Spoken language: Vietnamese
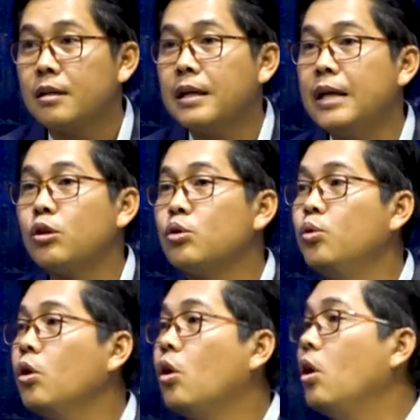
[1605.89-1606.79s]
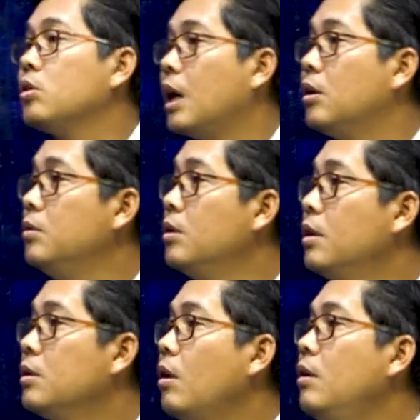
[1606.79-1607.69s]
đại tổ tuôn kho trâu
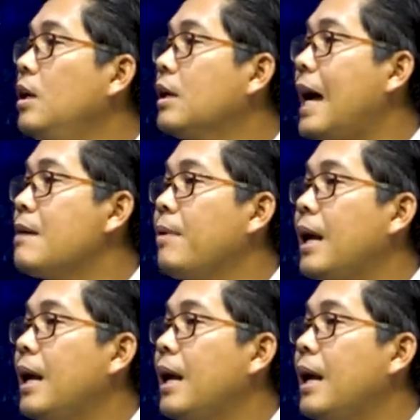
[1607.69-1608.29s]
tổ lơ khang phá